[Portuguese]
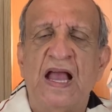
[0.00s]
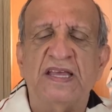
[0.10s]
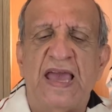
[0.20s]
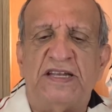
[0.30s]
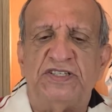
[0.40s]

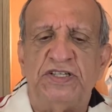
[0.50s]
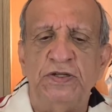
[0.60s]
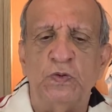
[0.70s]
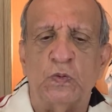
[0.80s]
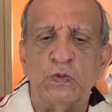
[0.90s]

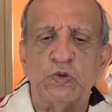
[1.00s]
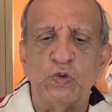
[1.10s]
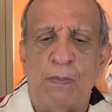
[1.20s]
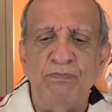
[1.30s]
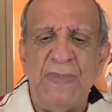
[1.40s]
quietinho com
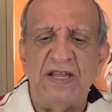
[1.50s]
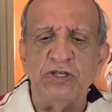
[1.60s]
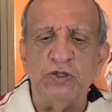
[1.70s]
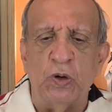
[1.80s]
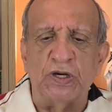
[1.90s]
sua
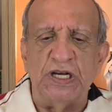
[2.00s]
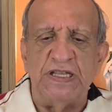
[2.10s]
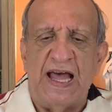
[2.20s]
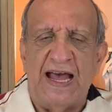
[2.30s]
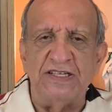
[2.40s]

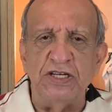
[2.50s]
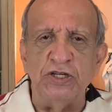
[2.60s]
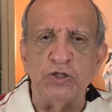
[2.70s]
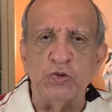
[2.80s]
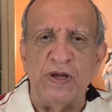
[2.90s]
mediocridade de
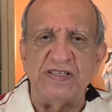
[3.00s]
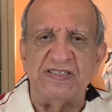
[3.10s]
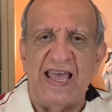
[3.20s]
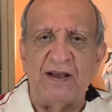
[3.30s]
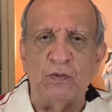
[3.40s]

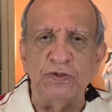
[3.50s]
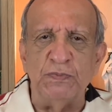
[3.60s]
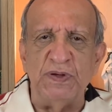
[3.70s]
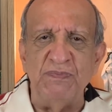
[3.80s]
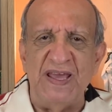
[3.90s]
juezeco de
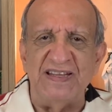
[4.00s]
primeira